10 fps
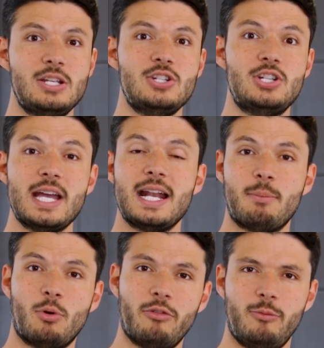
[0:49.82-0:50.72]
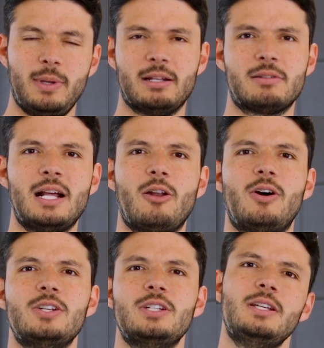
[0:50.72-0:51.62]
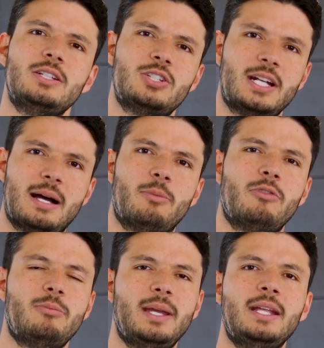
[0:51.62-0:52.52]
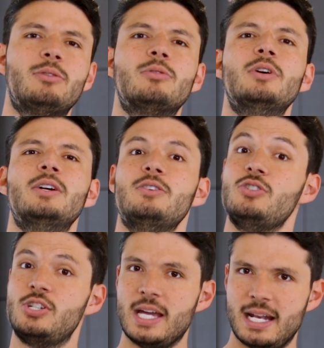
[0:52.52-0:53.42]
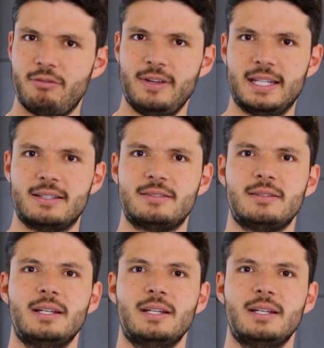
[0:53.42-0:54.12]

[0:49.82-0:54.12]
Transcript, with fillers: gera movimento na loja e gerar movimento gera vendas.